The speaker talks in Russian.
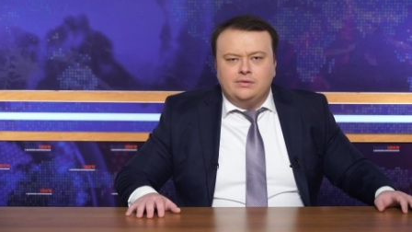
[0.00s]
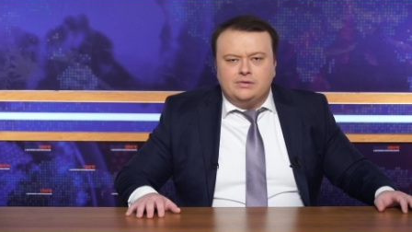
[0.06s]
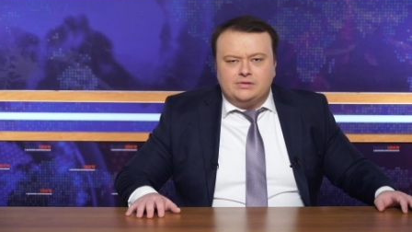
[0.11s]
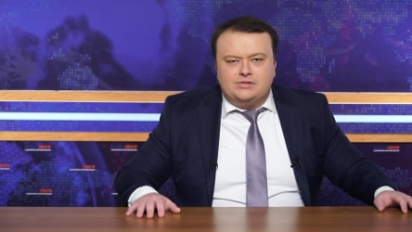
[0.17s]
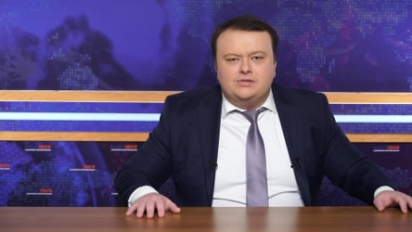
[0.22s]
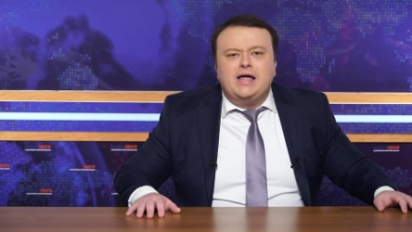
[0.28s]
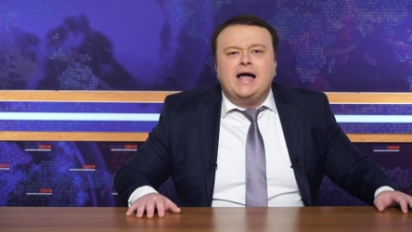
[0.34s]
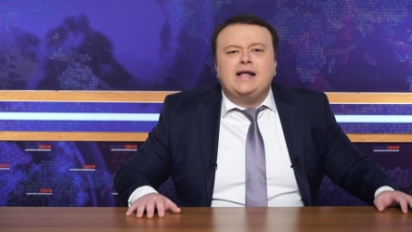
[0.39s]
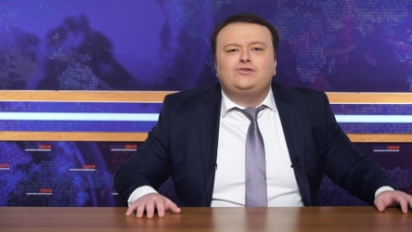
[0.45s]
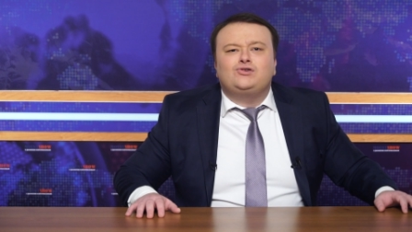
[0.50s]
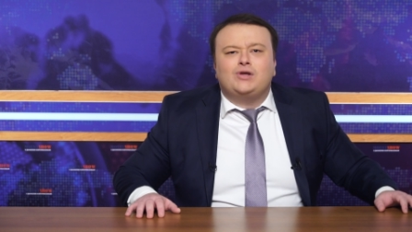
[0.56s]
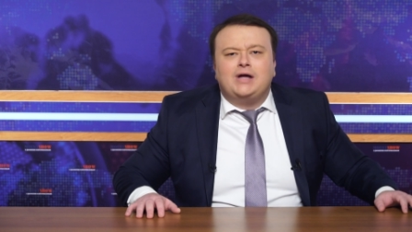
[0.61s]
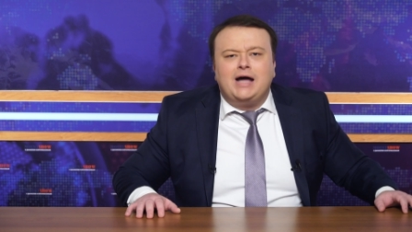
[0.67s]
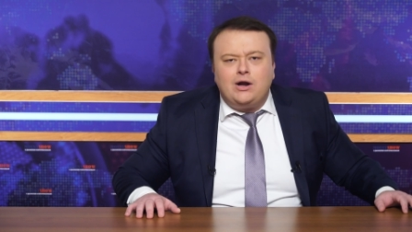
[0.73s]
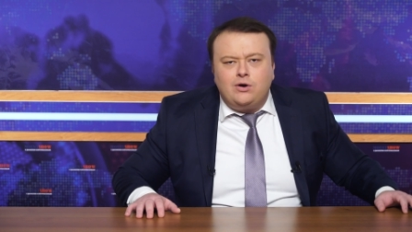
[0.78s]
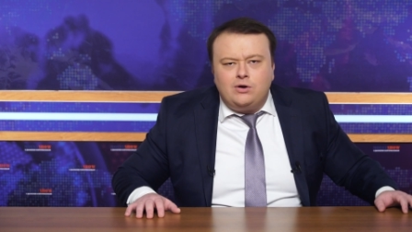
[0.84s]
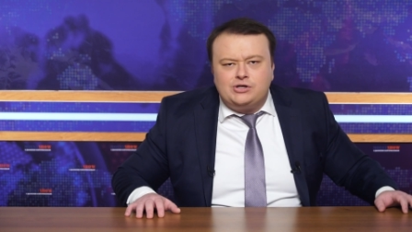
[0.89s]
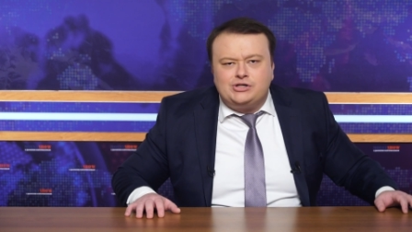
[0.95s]
Значит,
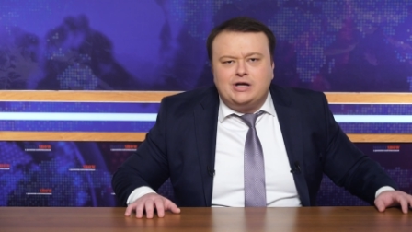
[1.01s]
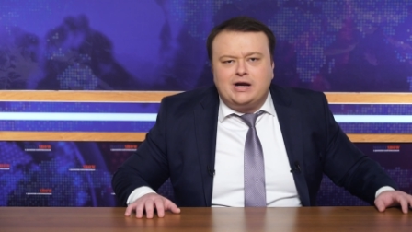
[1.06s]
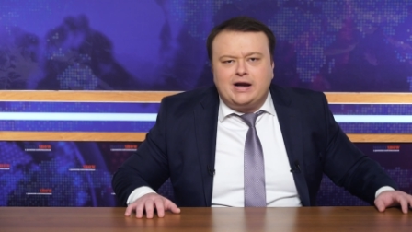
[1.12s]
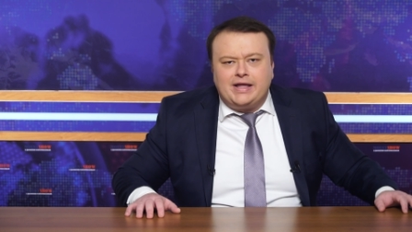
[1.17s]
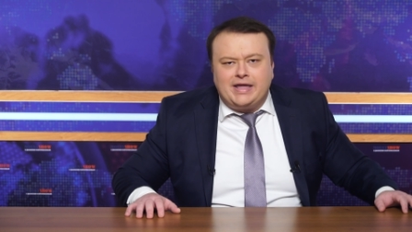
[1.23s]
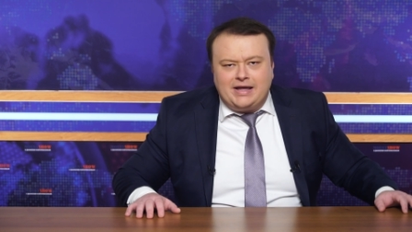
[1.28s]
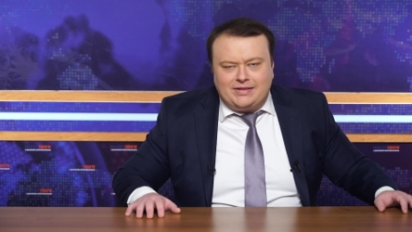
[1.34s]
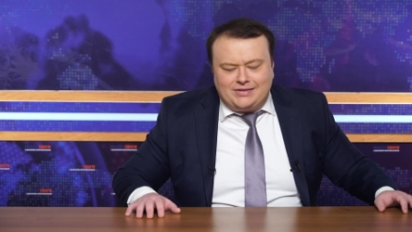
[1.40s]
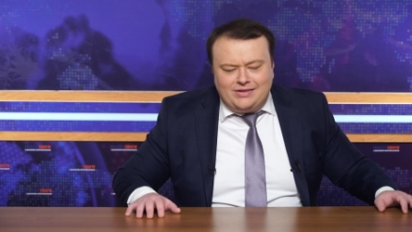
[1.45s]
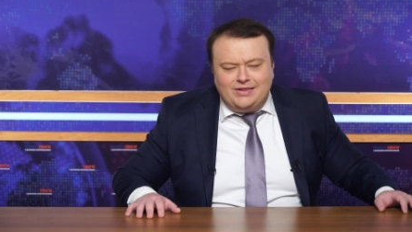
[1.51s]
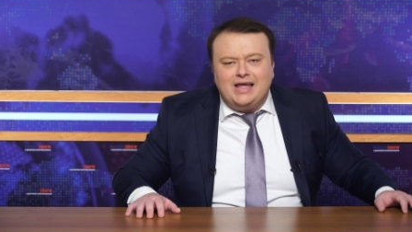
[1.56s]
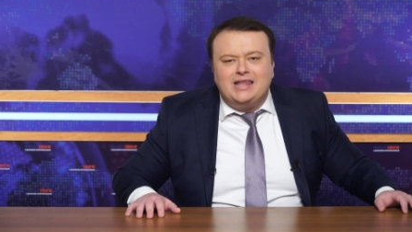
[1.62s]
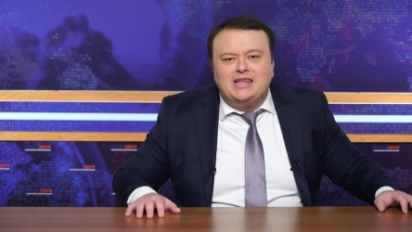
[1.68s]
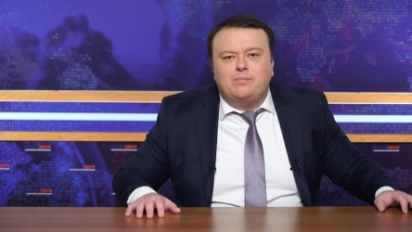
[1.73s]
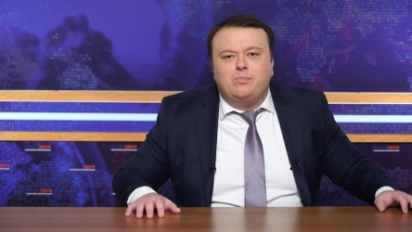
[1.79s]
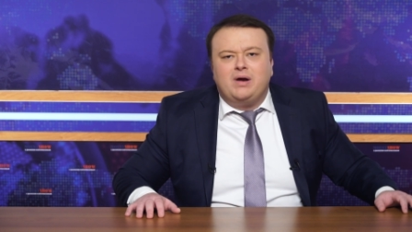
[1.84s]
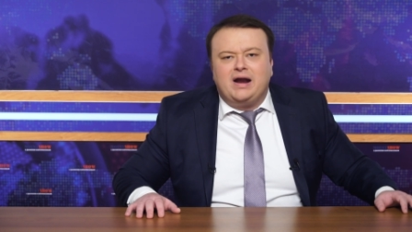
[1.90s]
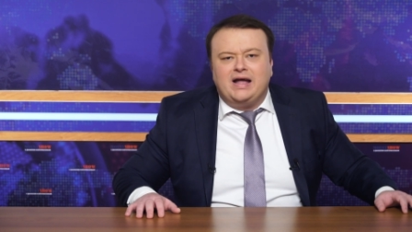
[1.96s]
хорошая ракета,
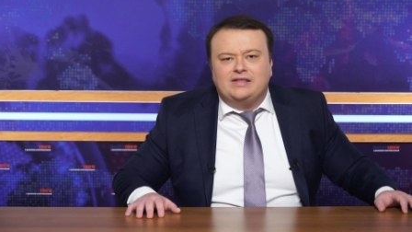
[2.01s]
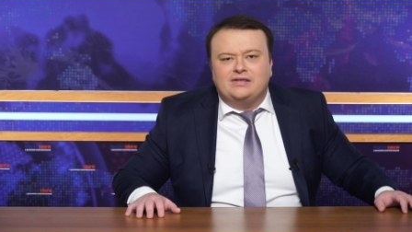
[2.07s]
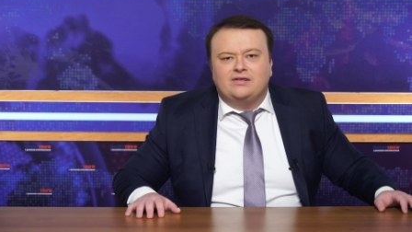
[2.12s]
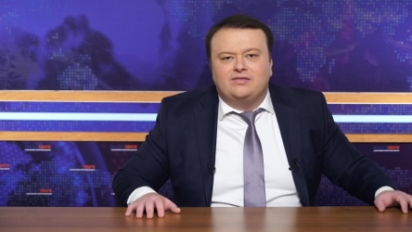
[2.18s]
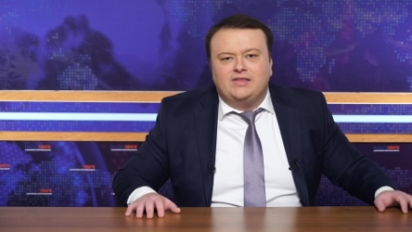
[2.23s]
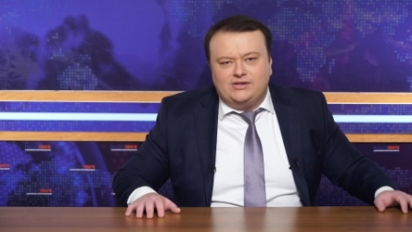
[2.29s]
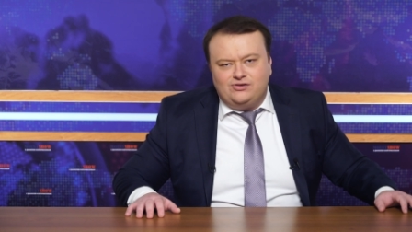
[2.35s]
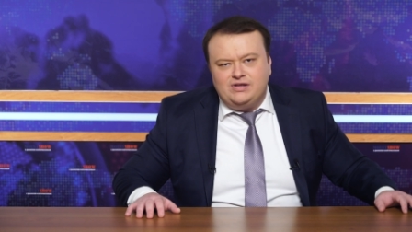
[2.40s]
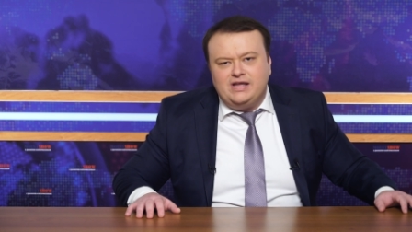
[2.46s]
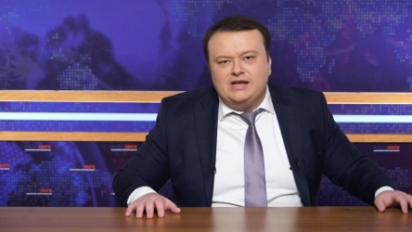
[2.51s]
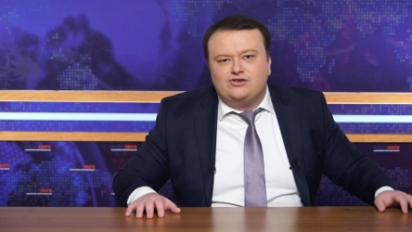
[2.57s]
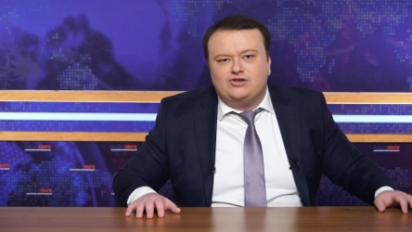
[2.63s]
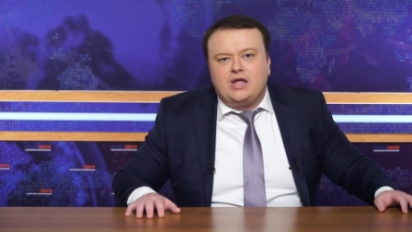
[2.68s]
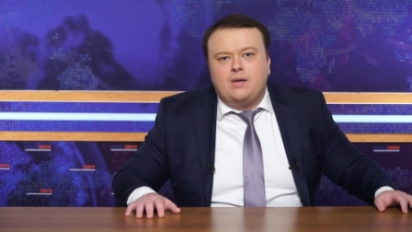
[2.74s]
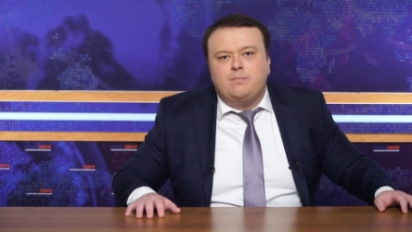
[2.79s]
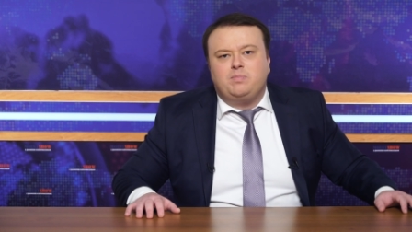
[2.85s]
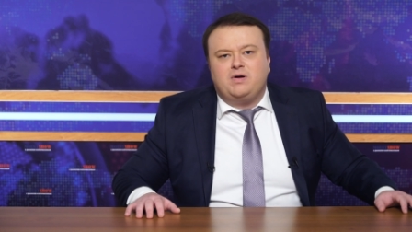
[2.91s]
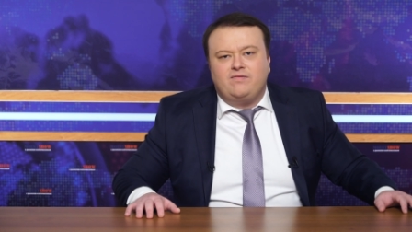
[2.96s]
надо брать, точнее
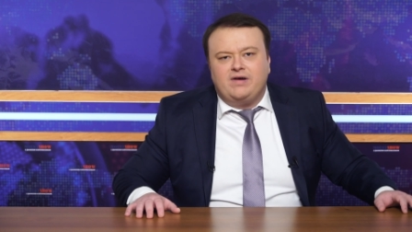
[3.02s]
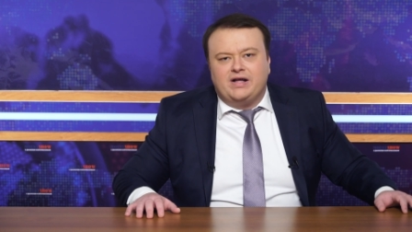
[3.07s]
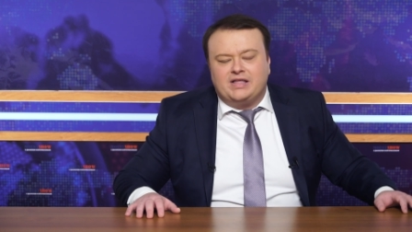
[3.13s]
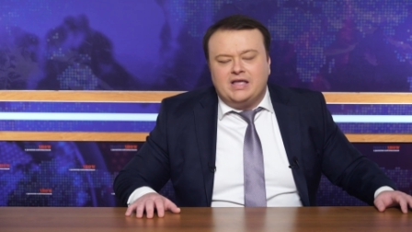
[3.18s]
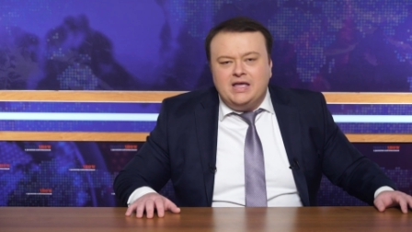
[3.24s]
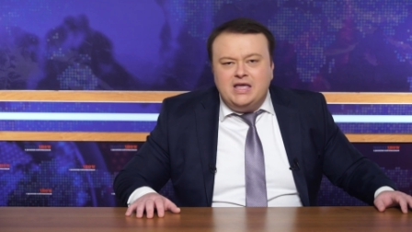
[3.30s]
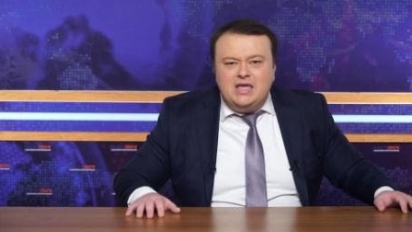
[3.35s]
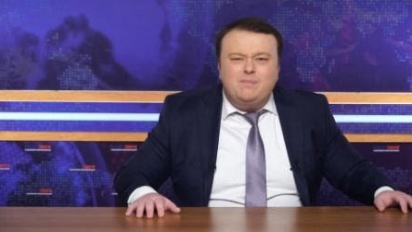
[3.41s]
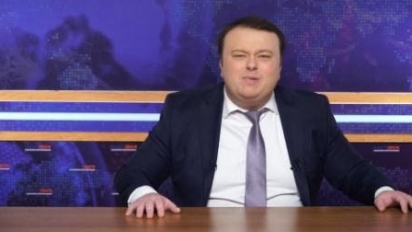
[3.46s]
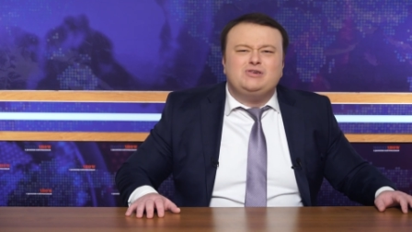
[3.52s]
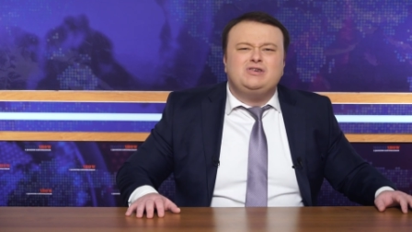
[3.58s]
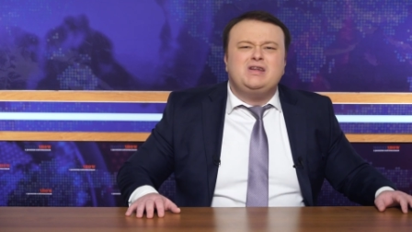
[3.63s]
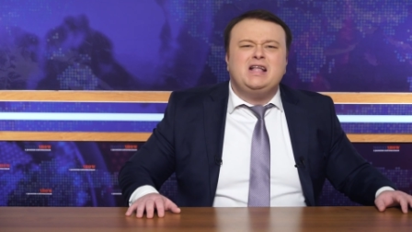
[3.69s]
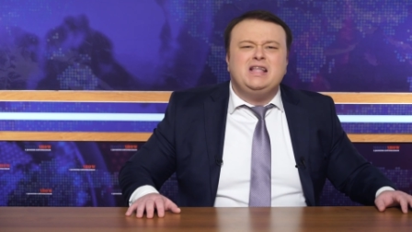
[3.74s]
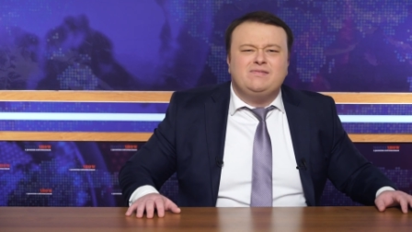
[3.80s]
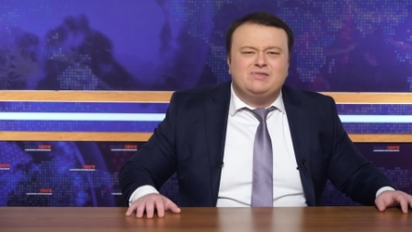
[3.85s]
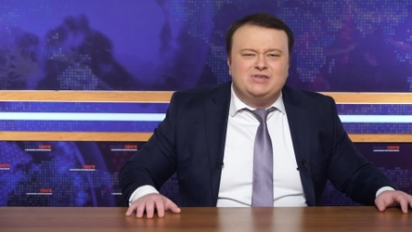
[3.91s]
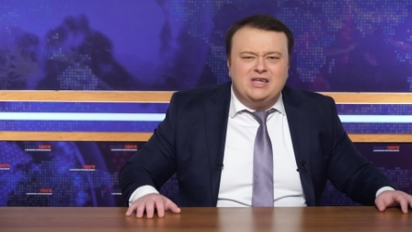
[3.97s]
штамповать. И пошли
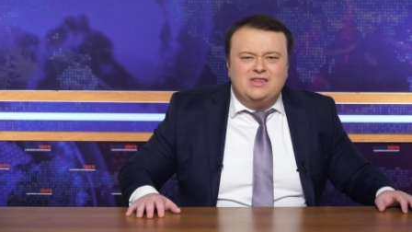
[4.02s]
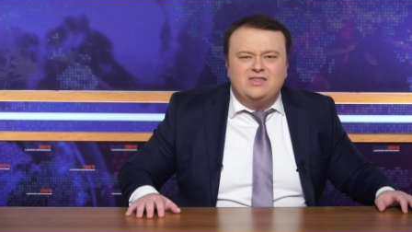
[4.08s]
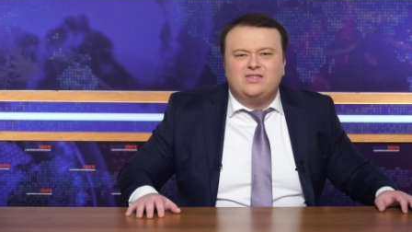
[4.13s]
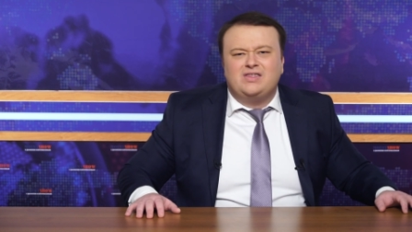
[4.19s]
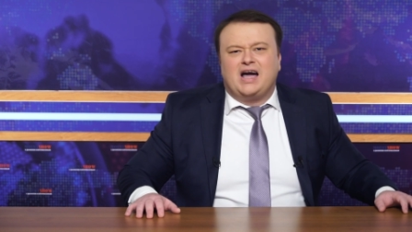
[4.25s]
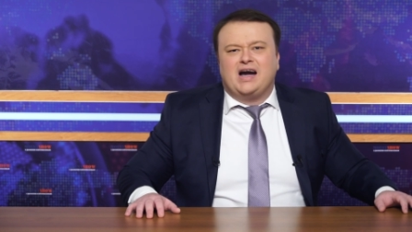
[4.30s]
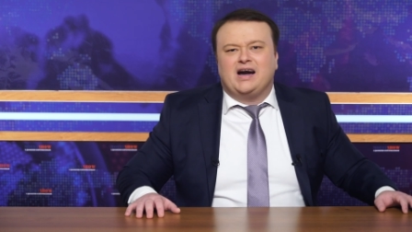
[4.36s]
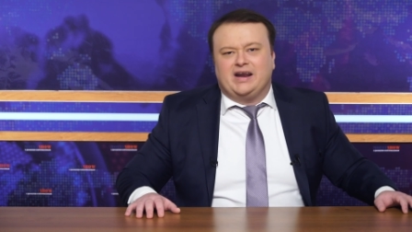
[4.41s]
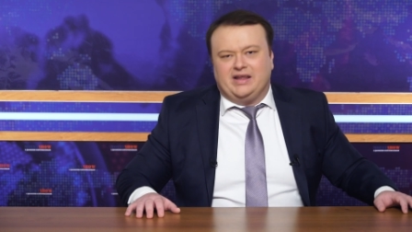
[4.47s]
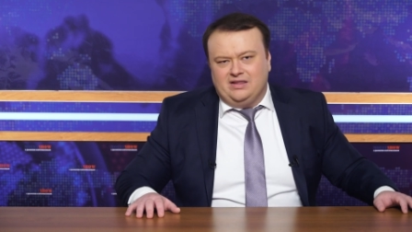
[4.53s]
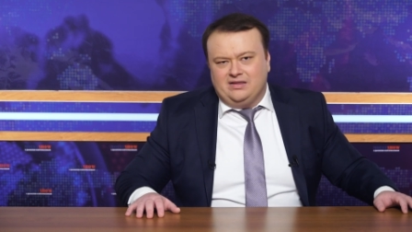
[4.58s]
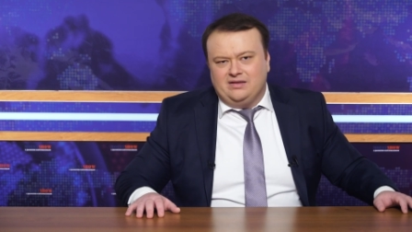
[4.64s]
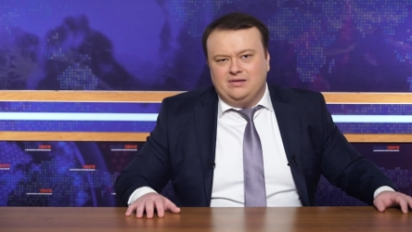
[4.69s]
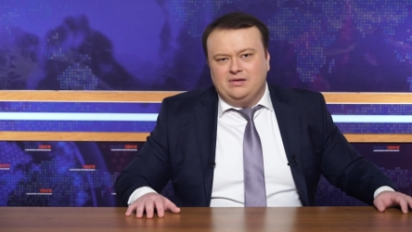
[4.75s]
они все нахрен.